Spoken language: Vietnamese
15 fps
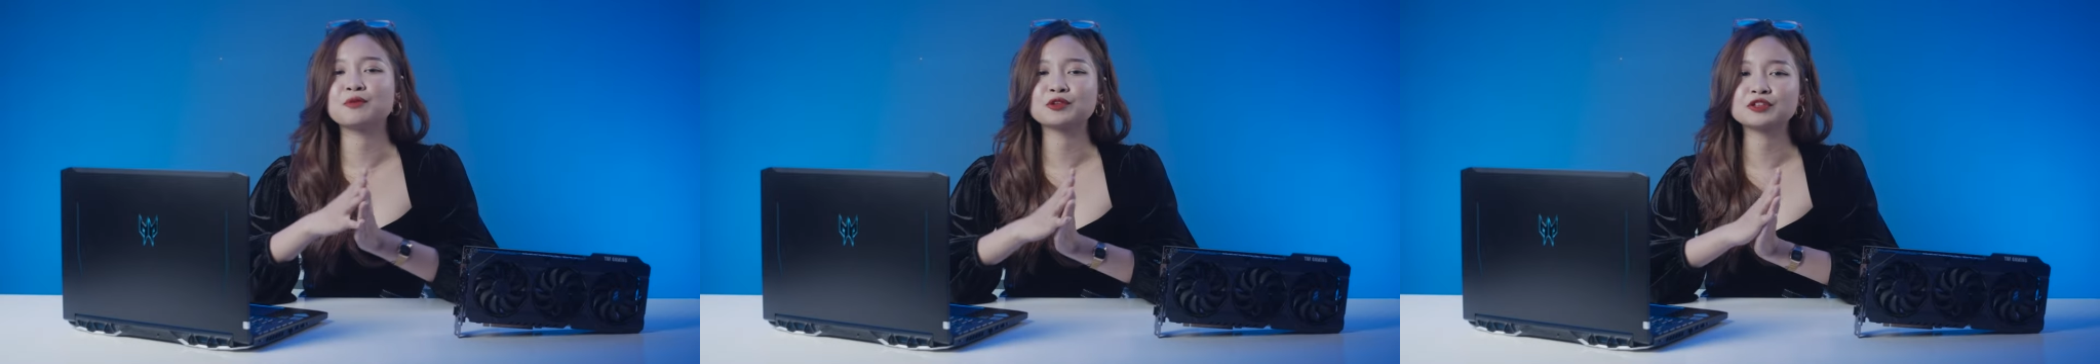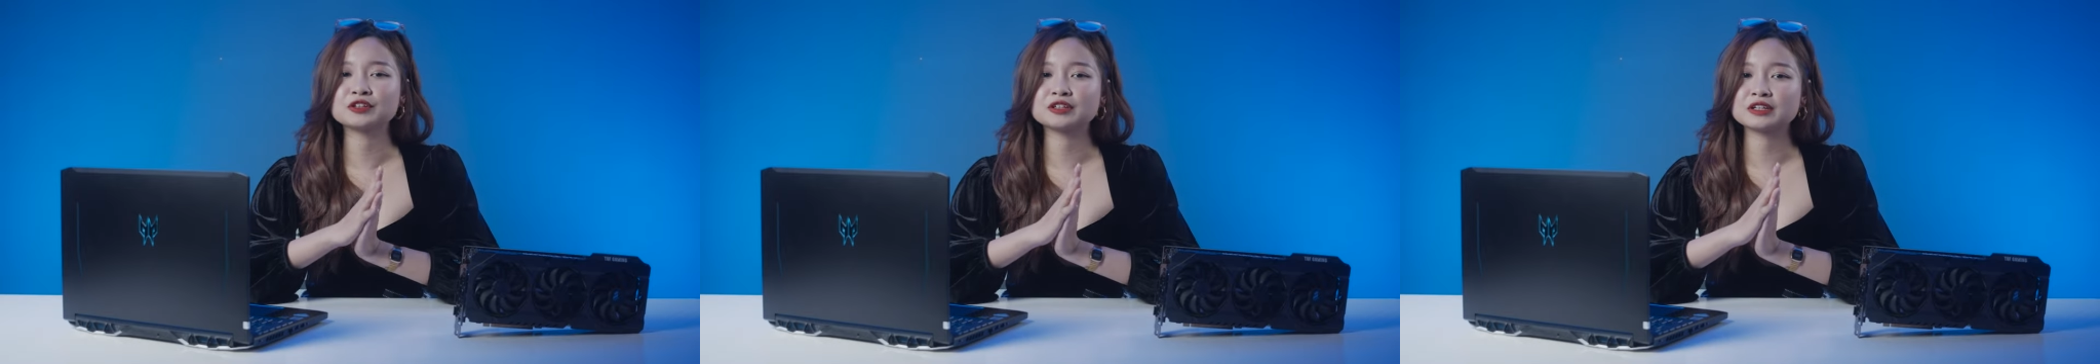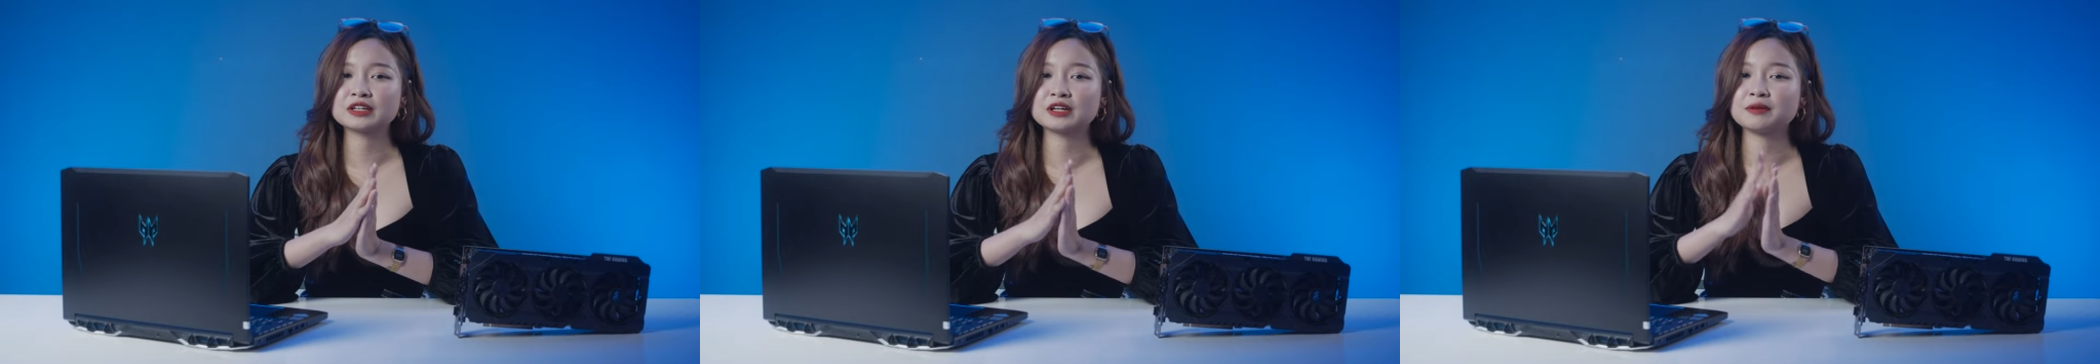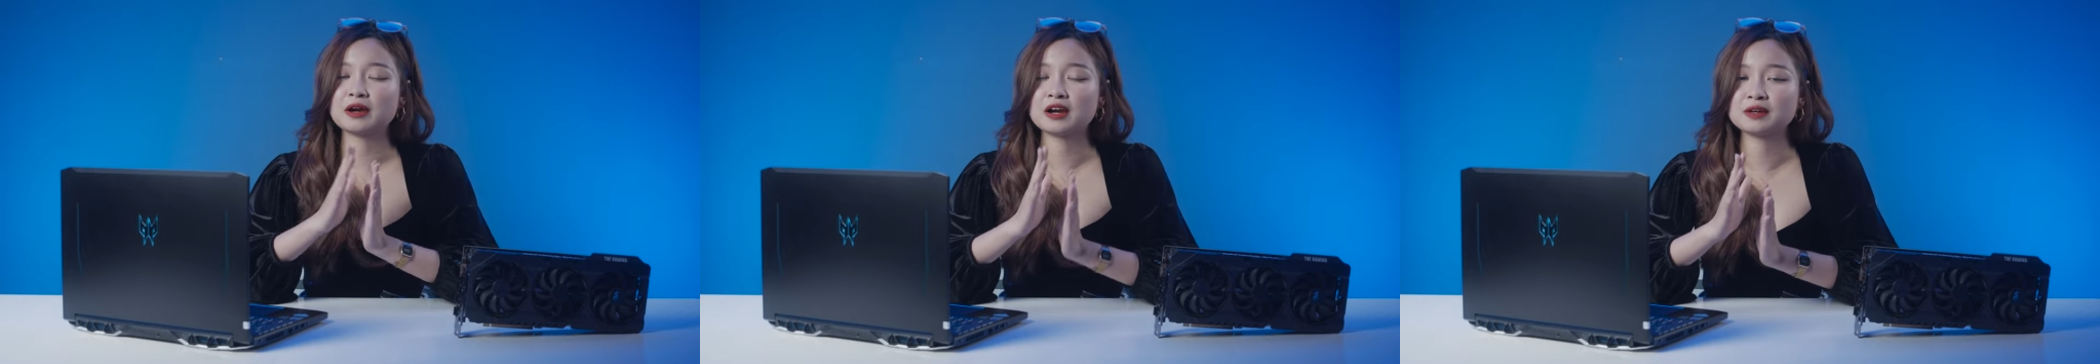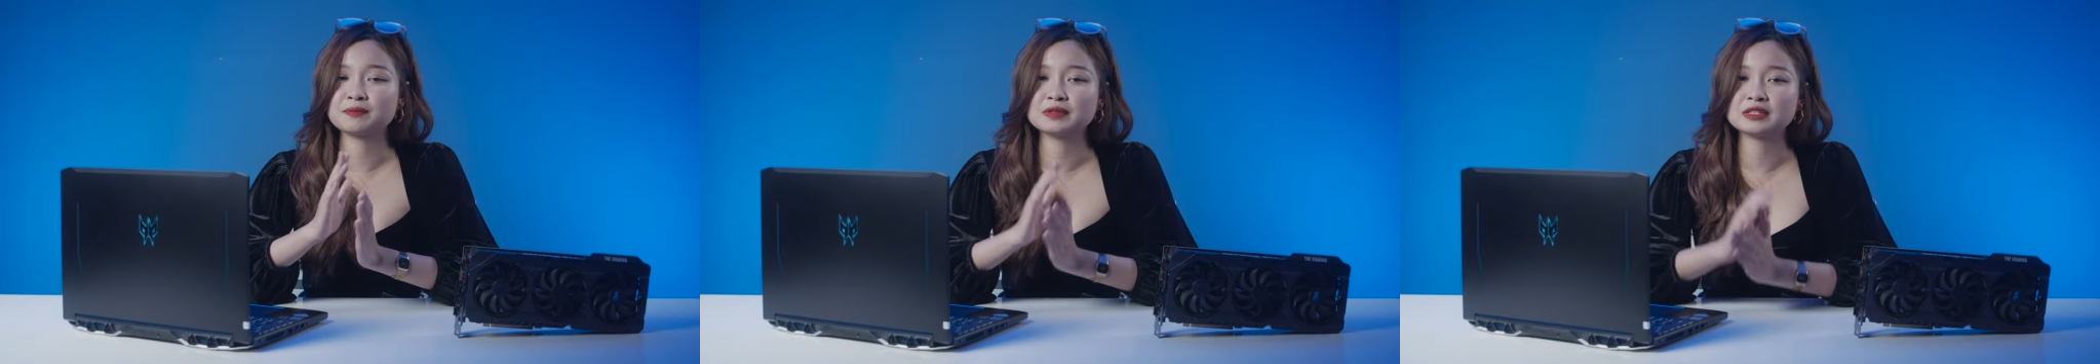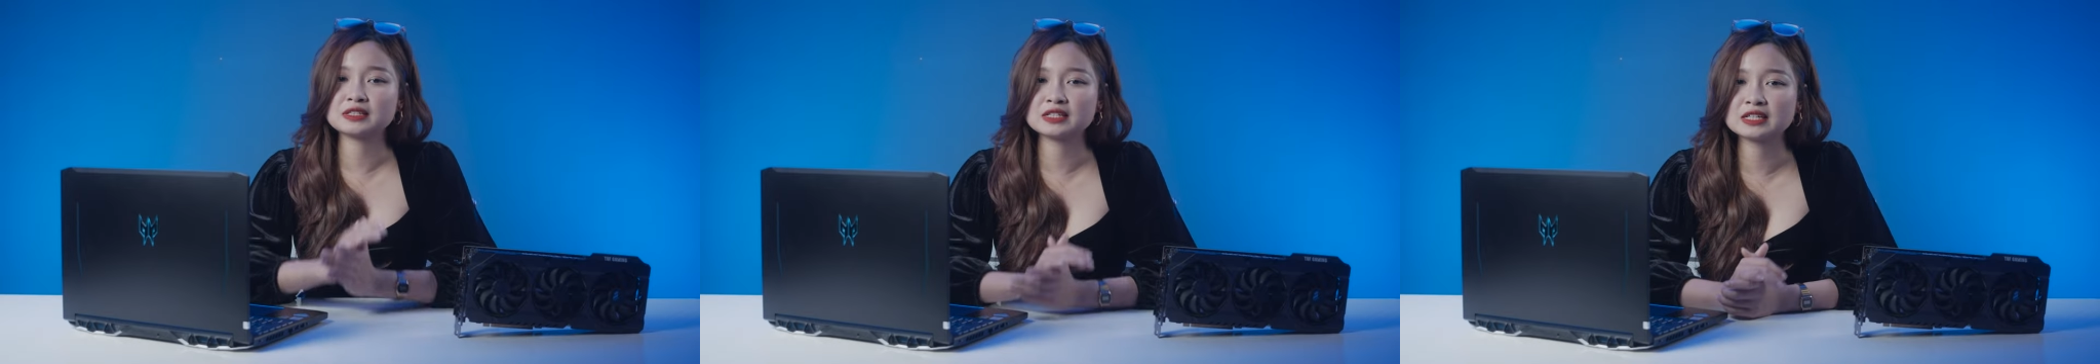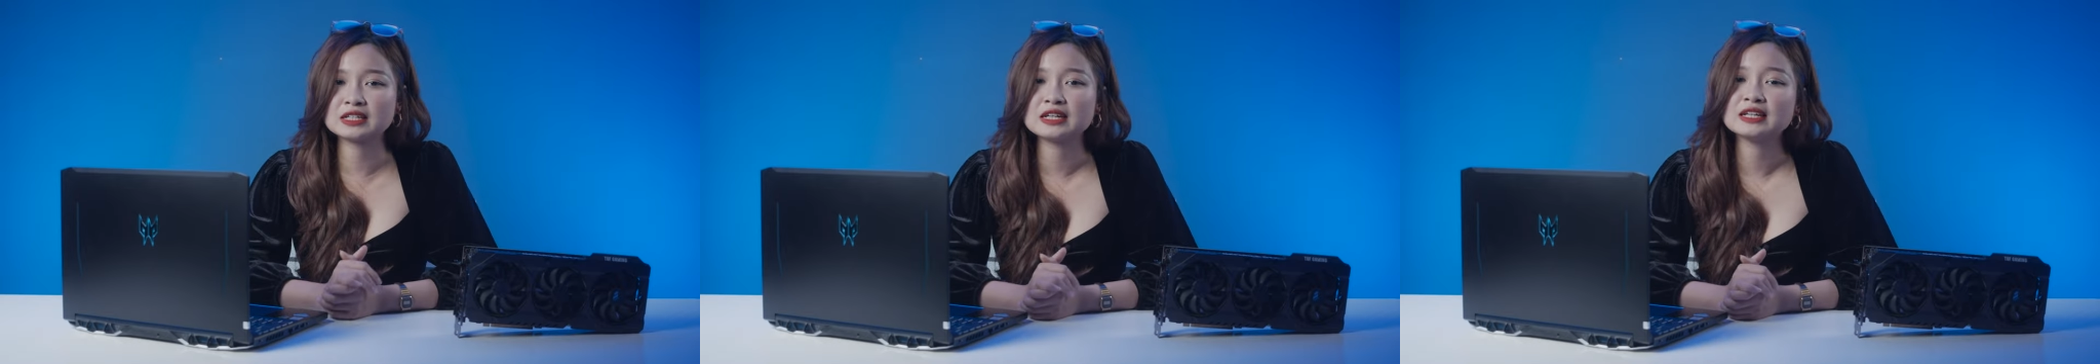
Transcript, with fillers: một tựa game RPG